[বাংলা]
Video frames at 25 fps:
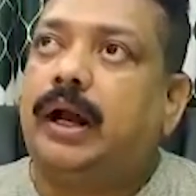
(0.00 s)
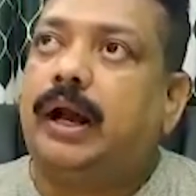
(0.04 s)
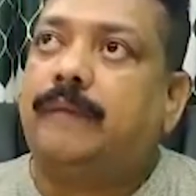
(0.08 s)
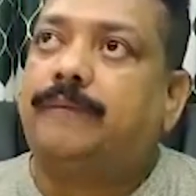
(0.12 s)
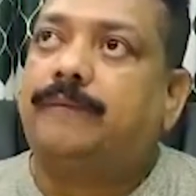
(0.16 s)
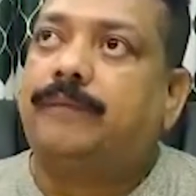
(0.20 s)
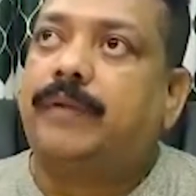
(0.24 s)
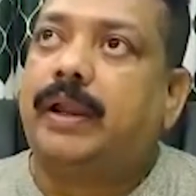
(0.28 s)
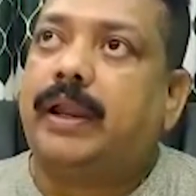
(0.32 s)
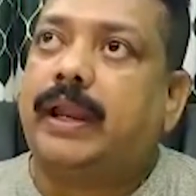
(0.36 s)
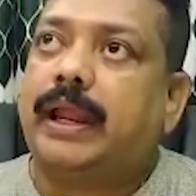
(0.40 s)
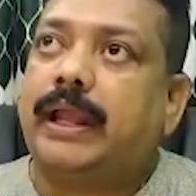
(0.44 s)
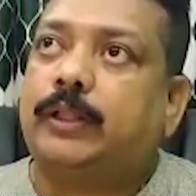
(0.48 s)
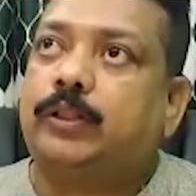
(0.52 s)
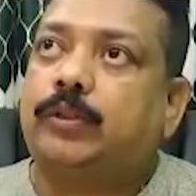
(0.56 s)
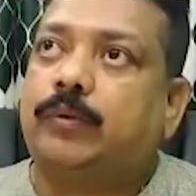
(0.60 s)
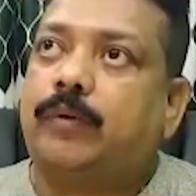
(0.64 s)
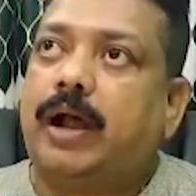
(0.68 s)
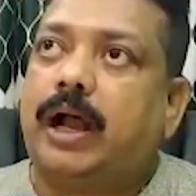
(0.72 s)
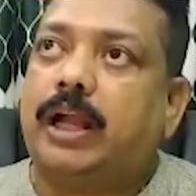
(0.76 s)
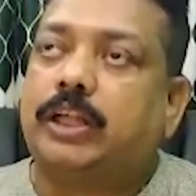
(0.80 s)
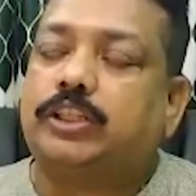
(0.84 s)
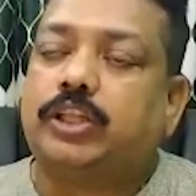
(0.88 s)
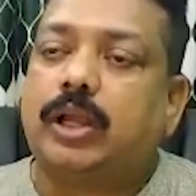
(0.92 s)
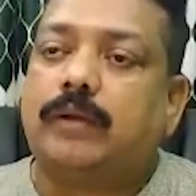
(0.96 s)
আপনার একদম
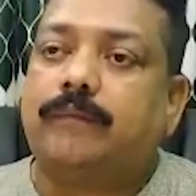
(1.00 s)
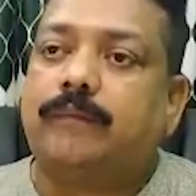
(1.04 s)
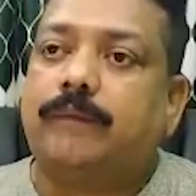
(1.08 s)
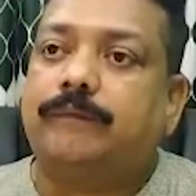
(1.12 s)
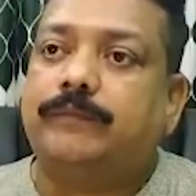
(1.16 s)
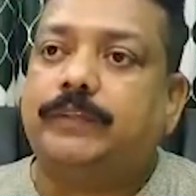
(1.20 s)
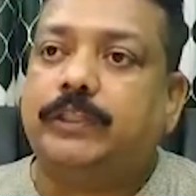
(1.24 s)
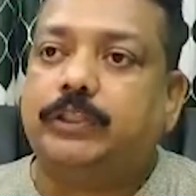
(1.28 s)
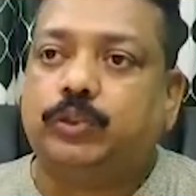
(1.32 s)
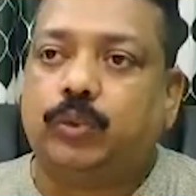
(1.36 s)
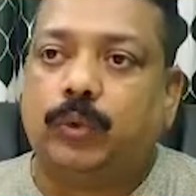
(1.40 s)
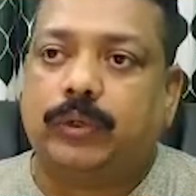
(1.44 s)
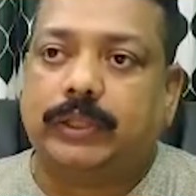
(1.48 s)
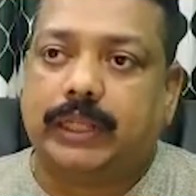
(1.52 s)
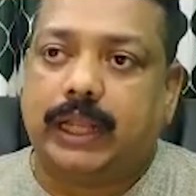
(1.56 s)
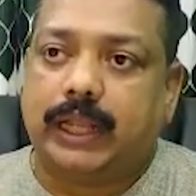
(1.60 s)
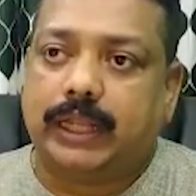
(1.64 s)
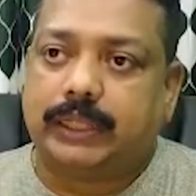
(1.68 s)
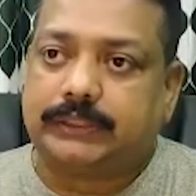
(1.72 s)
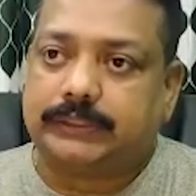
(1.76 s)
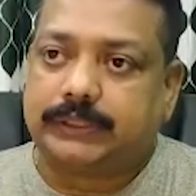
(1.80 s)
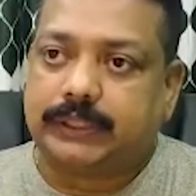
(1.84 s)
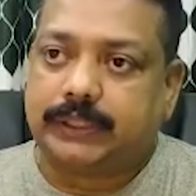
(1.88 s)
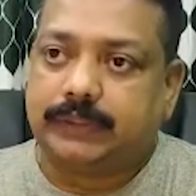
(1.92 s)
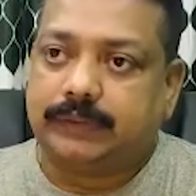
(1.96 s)
আসাম অবধি জড়িয়ে
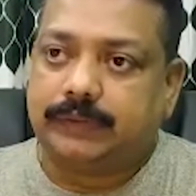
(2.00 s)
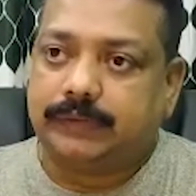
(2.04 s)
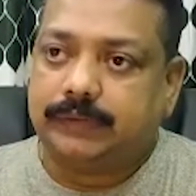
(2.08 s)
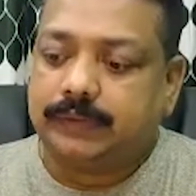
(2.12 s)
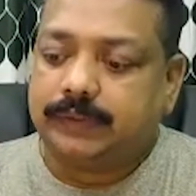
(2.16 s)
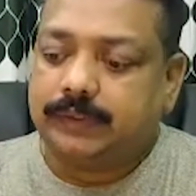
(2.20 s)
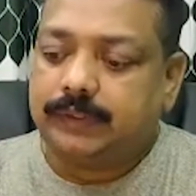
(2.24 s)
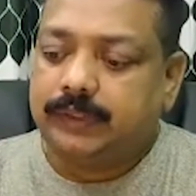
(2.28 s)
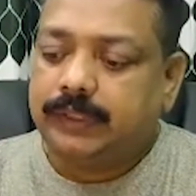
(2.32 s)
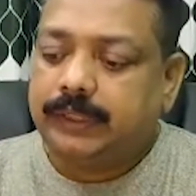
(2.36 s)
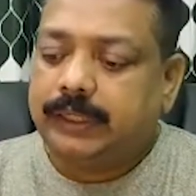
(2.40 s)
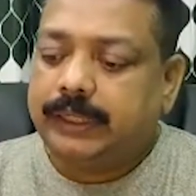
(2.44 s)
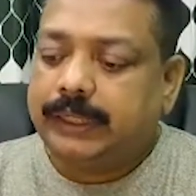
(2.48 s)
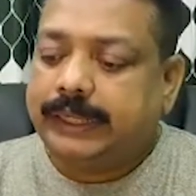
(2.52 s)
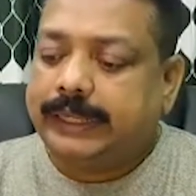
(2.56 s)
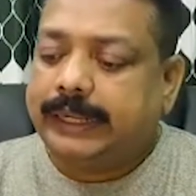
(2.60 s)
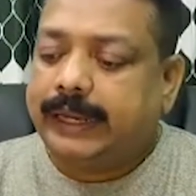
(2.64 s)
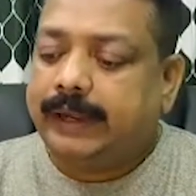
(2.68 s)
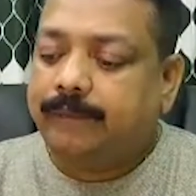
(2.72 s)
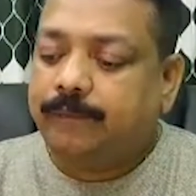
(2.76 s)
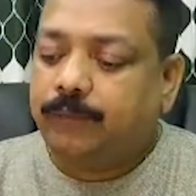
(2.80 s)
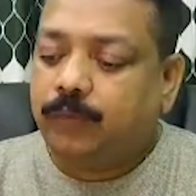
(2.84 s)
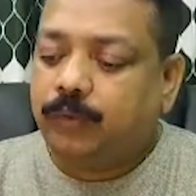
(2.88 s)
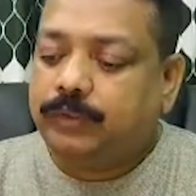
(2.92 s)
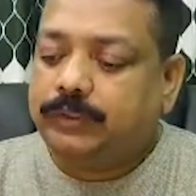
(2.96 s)
আছে
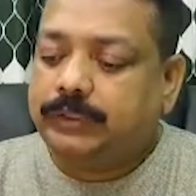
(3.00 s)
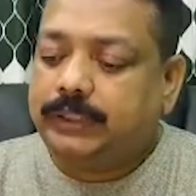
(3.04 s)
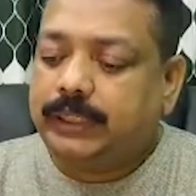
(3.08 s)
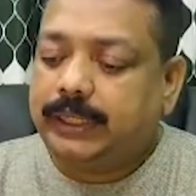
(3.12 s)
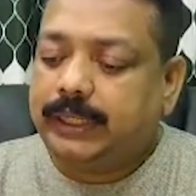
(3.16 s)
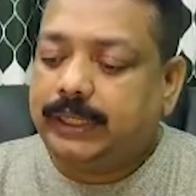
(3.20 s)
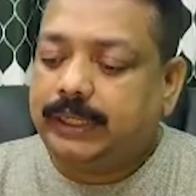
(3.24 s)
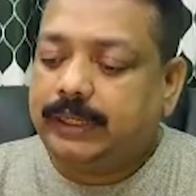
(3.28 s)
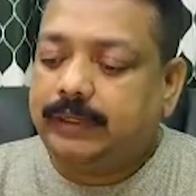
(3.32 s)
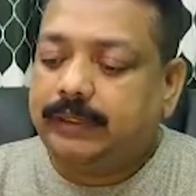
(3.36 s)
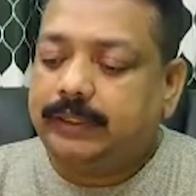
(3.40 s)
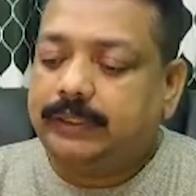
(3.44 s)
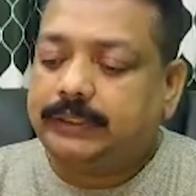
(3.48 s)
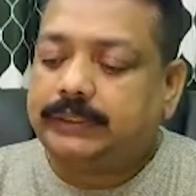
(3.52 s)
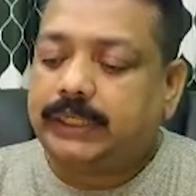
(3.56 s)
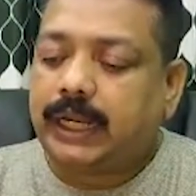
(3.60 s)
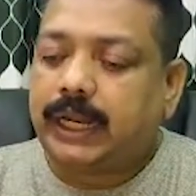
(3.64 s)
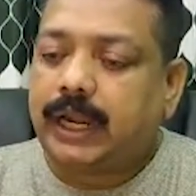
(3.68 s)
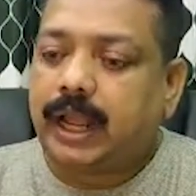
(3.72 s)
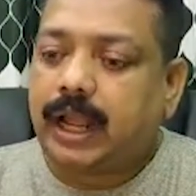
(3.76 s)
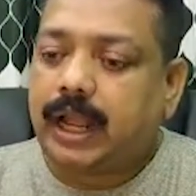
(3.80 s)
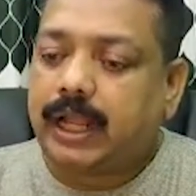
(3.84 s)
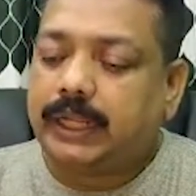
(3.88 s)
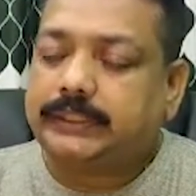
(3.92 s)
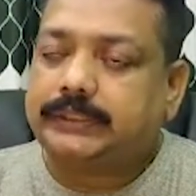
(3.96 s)
এর মধ্যে
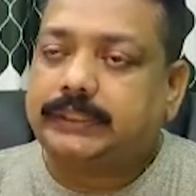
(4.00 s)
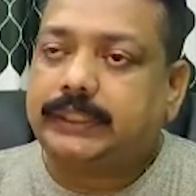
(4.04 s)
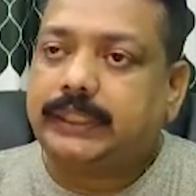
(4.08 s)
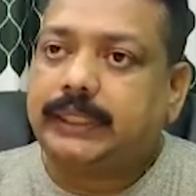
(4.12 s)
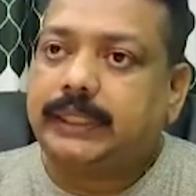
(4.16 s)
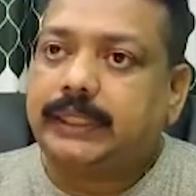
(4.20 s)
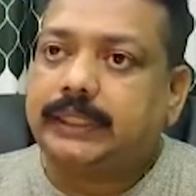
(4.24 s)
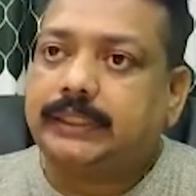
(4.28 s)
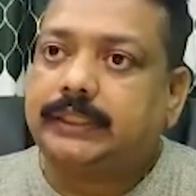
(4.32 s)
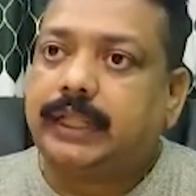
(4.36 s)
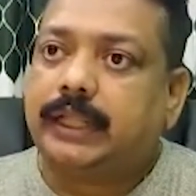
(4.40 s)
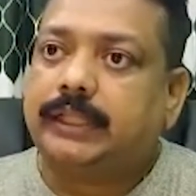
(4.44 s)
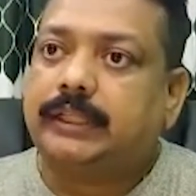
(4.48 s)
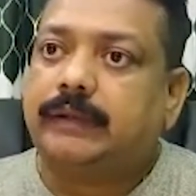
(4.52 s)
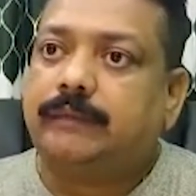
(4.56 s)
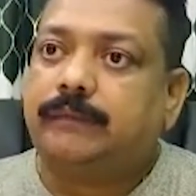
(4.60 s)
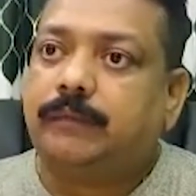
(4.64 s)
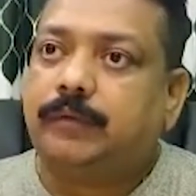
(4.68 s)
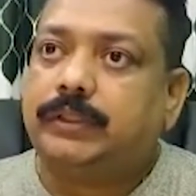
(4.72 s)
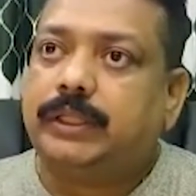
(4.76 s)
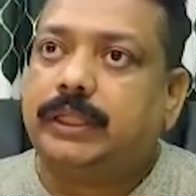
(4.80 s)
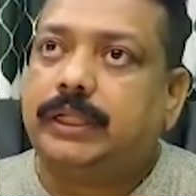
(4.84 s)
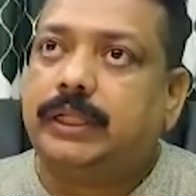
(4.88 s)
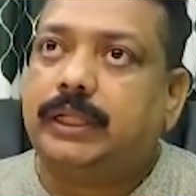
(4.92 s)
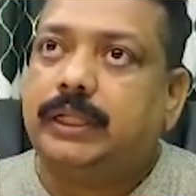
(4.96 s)
যারা আছে তাদের
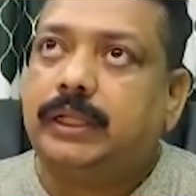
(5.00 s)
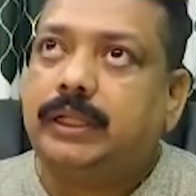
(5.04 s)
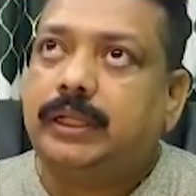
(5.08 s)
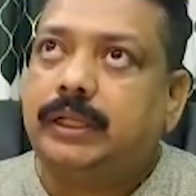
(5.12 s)
মধ্যে